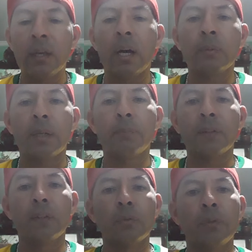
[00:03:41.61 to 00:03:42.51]
Agora é
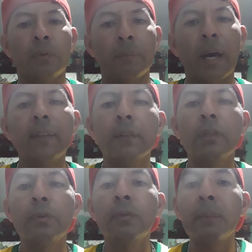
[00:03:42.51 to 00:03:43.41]
preciso viver mais
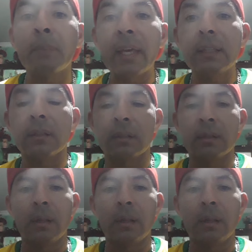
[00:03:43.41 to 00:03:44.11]
e viver bem.